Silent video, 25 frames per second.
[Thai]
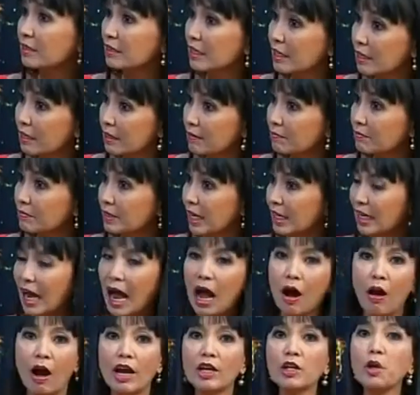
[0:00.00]
เยอะๆนะ
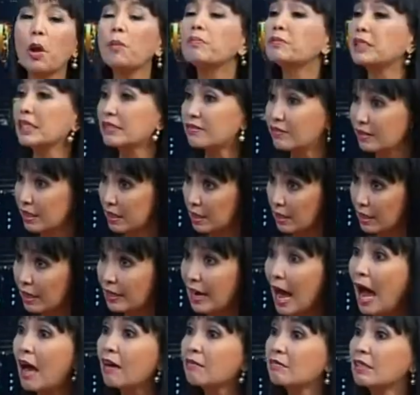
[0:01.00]
คะไอ้ครบ 7 สีเล
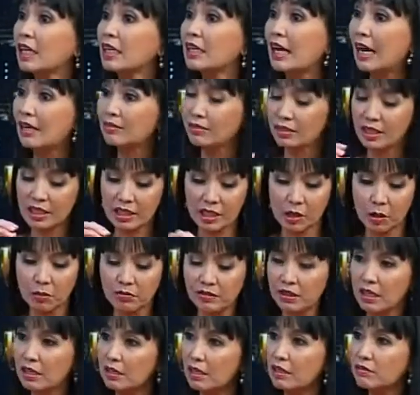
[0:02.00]
ยนะนะคะสีเขียว
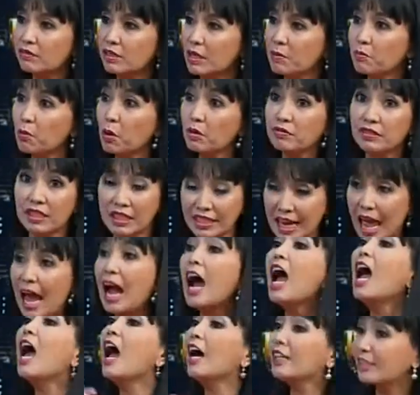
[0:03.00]
สีเหลืองสีม่วงสีแดง